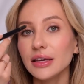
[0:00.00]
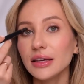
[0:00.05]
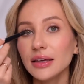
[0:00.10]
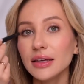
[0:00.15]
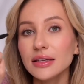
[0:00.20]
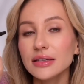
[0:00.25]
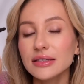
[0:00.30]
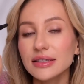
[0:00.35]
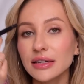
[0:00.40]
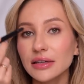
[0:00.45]

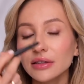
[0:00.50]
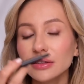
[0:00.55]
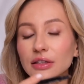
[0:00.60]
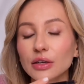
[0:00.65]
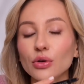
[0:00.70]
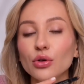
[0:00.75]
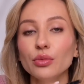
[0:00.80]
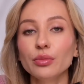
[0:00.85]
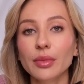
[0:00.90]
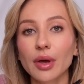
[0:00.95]
и делать
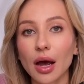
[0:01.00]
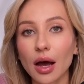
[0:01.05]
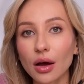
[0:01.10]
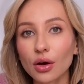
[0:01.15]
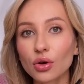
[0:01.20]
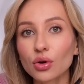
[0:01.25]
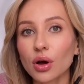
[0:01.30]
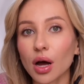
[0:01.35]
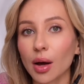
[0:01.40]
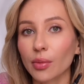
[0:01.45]
такую
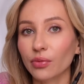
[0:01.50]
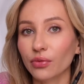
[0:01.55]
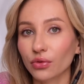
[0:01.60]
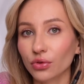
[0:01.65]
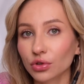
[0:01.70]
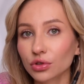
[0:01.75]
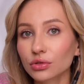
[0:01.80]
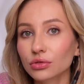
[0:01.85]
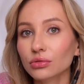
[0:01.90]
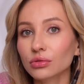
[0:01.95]
мягкую
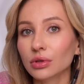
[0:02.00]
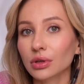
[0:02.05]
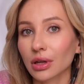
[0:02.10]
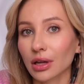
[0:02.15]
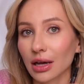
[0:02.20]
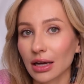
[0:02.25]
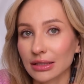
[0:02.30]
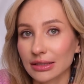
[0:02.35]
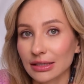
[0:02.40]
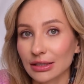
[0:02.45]
обводку
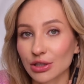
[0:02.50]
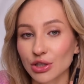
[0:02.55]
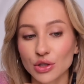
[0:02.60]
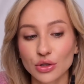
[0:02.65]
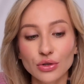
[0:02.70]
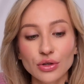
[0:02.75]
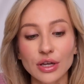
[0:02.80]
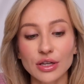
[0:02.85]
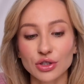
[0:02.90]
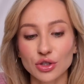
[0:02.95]
глаза,
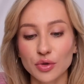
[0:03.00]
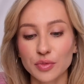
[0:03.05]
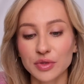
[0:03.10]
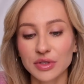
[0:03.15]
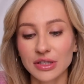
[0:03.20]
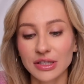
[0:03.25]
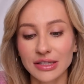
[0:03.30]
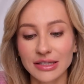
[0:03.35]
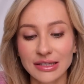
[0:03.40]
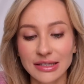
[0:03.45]
что я, собственно, и